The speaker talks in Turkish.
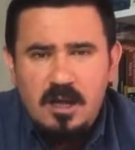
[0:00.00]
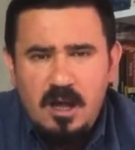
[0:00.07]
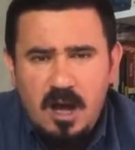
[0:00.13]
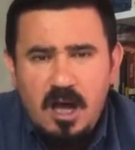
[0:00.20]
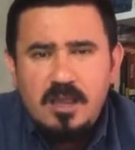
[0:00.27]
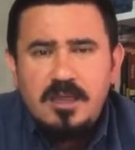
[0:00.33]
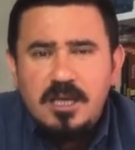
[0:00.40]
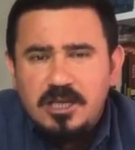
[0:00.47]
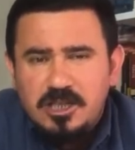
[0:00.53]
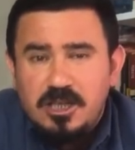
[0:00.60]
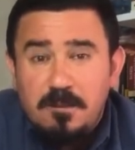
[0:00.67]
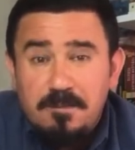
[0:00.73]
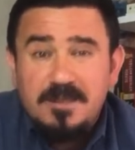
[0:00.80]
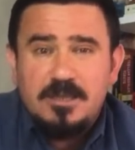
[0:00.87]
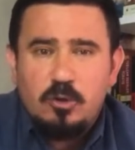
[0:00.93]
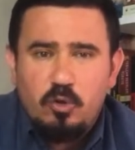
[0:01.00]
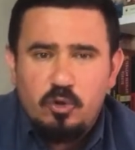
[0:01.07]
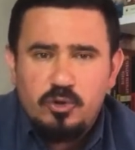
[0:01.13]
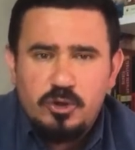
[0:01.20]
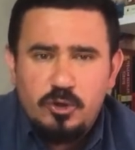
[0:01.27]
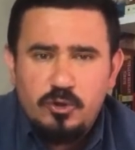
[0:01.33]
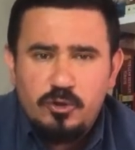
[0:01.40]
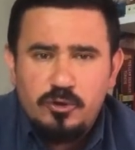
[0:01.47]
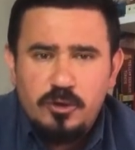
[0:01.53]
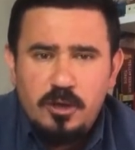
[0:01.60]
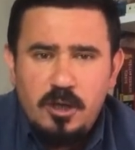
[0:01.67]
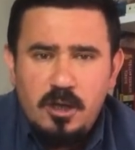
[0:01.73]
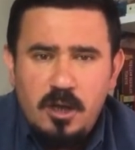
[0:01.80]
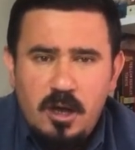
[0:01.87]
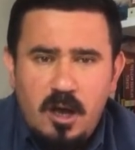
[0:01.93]
anlayışını bize gösteriyor.
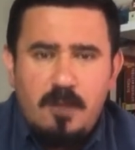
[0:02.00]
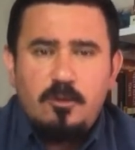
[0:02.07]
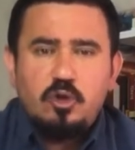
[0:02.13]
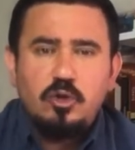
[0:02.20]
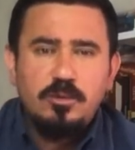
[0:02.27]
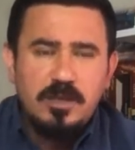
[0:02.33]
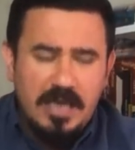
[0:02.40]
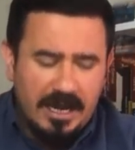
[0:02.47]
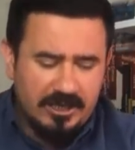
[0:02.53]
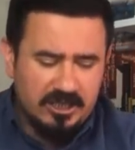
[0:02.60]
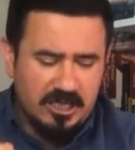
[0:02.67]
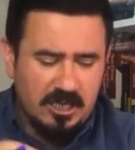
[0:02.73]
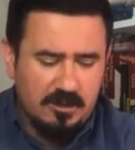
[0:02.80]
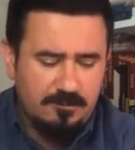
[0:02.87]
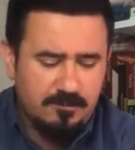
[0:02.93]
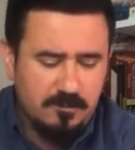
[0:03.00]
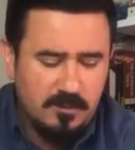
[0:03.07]
Ama şu bir gerçek.